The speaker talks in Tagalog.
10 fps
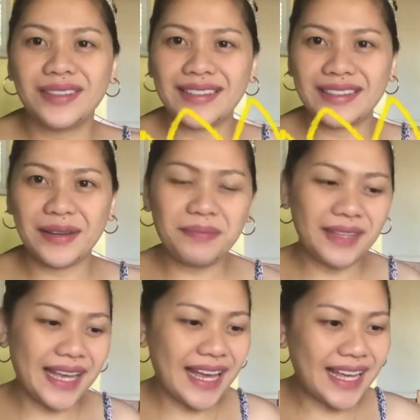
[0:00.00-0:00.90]
What's up,
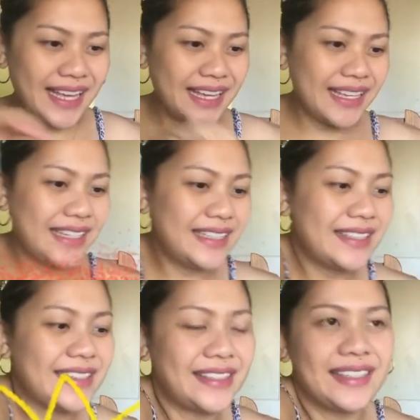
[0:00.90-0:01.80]
guys?
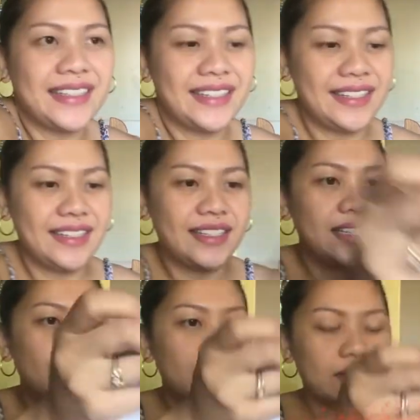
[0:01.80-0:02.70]

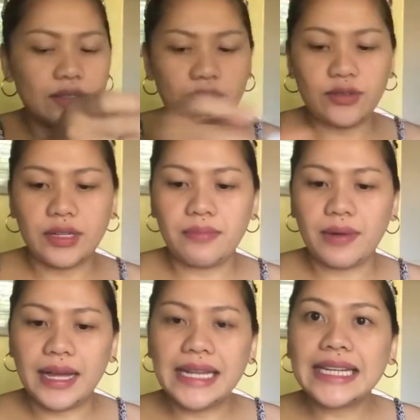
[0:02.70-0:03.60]
So,
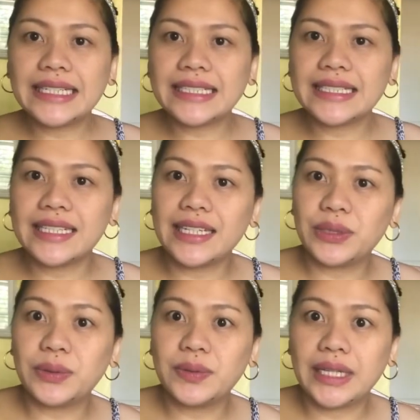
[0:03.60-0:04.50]
nibalik na sad
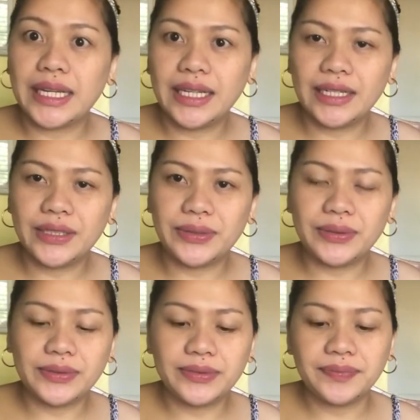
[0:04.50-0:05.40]
ako
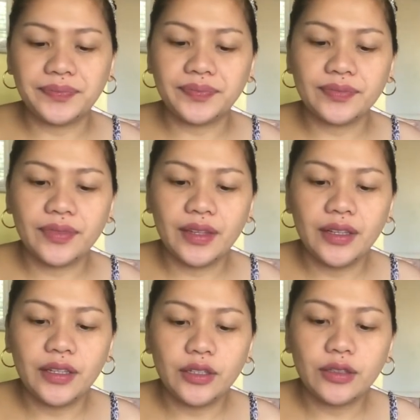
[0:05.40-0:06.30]
now.
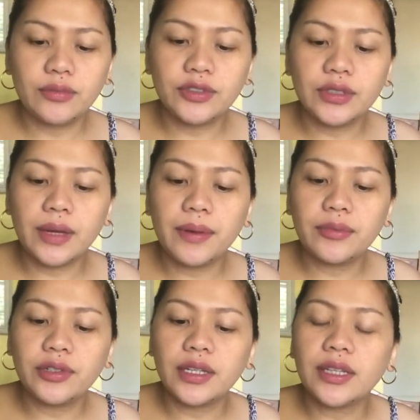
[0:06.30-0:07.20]
Kumusta man
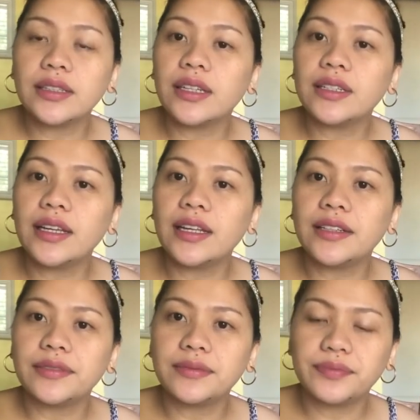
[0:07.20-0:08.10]
mo diha tanan?